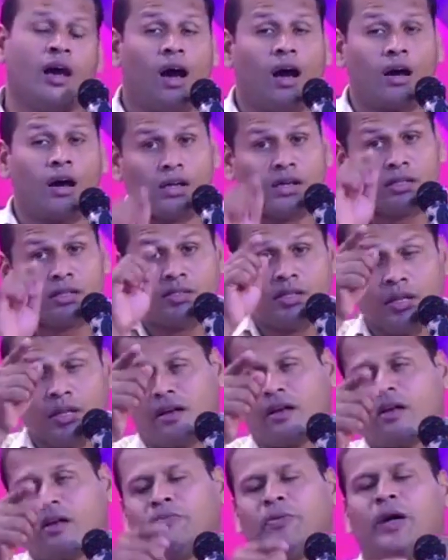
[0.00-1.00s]
ஆனா
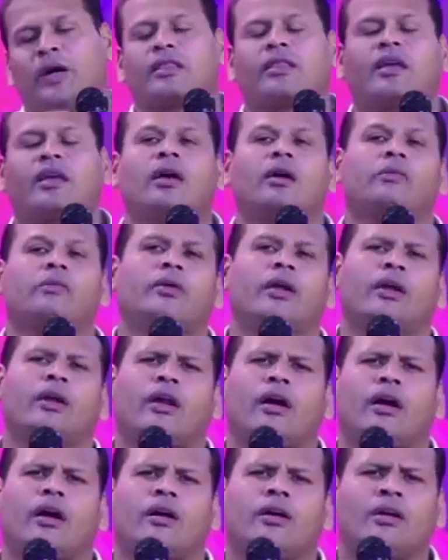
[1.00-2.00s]
சிலரை பார்த்தீங்க
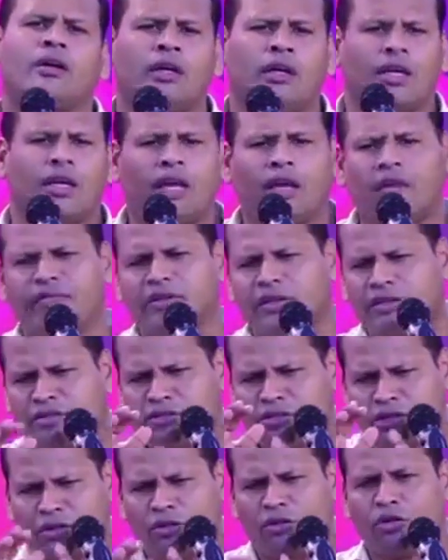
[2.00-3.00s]
அப்படின்னா
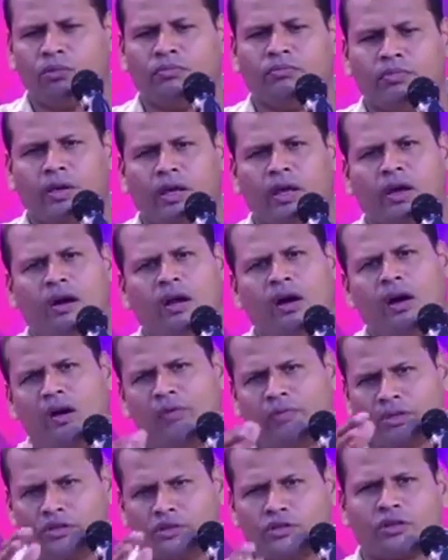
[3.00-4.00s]
எவற்றுக்கும்
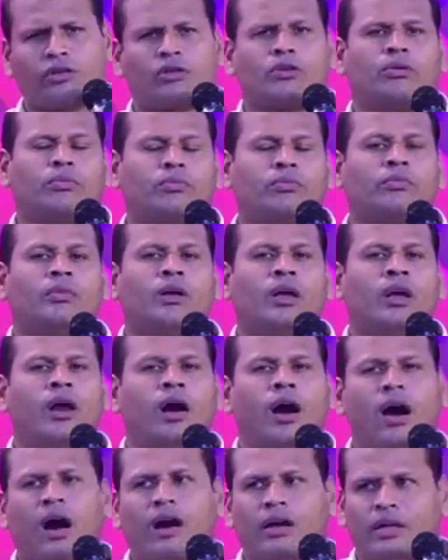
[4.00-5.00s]
எல்லாவற்றுக்கும்
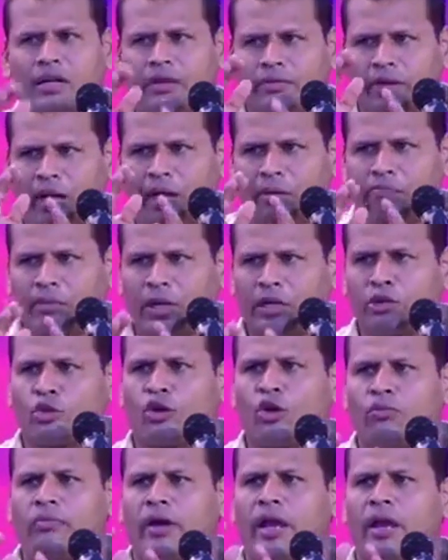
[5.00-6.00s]
ஆண்டவரை
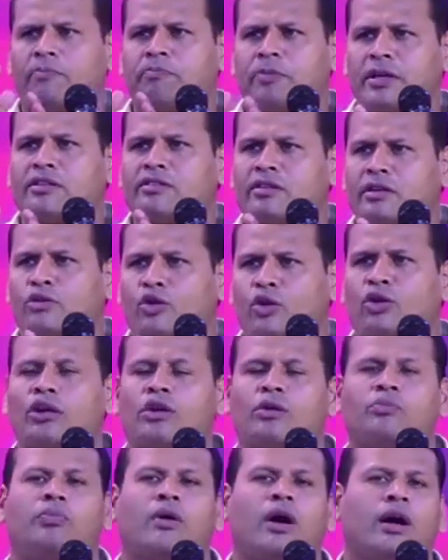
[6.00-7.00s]
மட்டுமே பற்றி
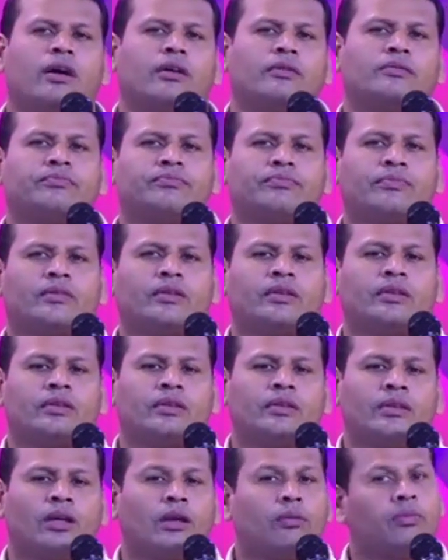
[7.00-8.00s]
கொண்டிருப்பாங்க
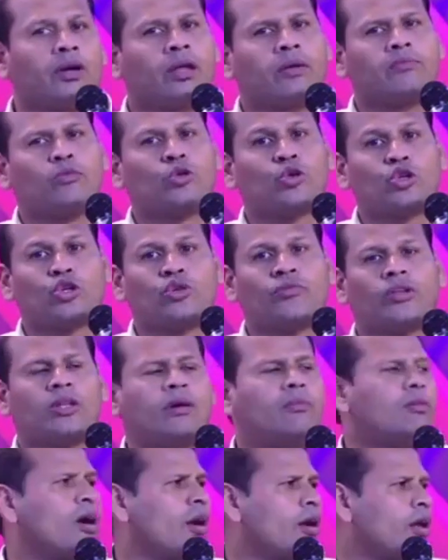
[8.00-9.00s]
இப்படி மூன்று
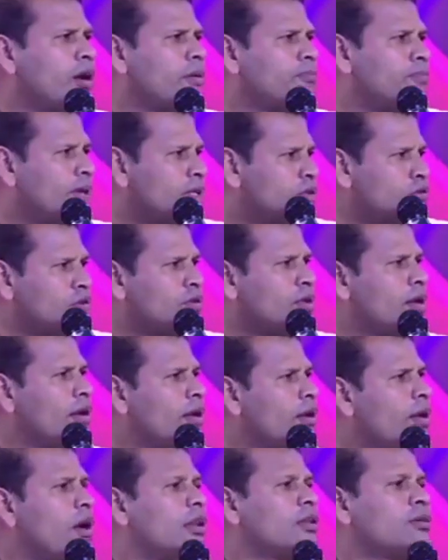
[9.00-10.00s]
விதமான பற்றுதல்
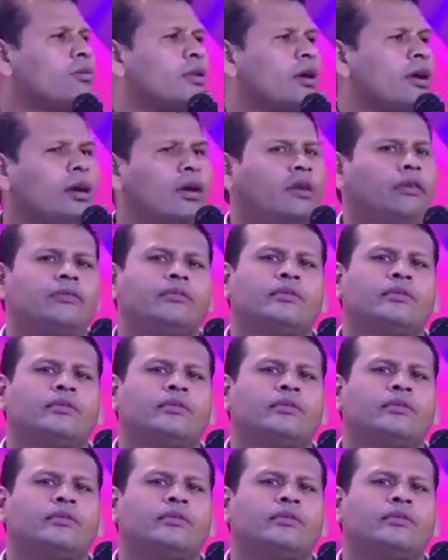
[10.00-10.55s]
இல்லாதவர்கள்